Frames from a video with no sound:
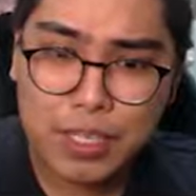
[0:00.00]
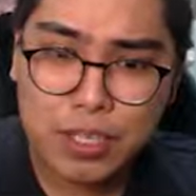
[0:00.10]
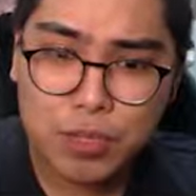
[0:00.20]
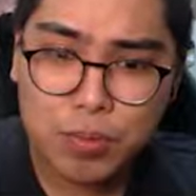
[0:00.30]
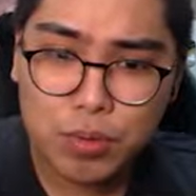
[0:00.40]

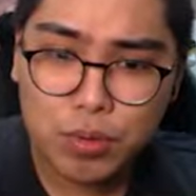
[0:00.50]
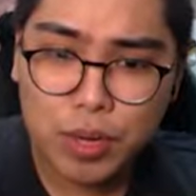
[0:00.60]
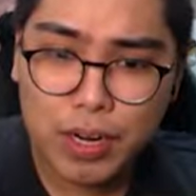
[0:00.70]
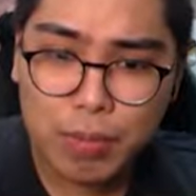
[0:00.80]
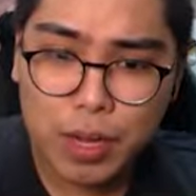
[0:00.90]
tapos
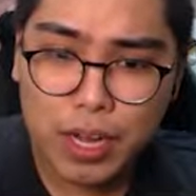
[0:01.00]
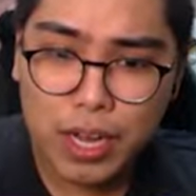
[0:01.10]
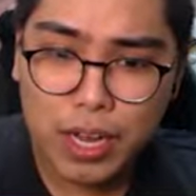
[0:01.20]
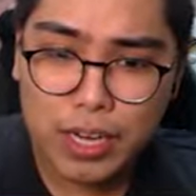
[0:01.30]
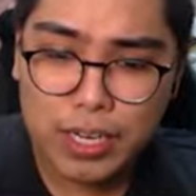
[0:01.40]
kumukuha ng mga
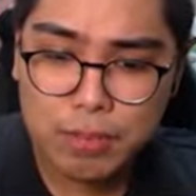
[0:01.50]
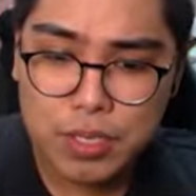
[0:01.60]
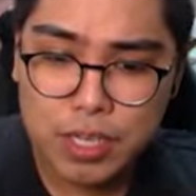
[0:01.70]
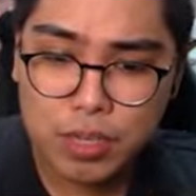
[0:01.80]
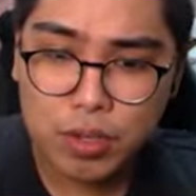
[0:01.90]

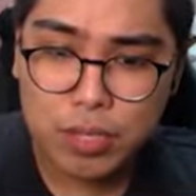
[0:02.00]
leaves dito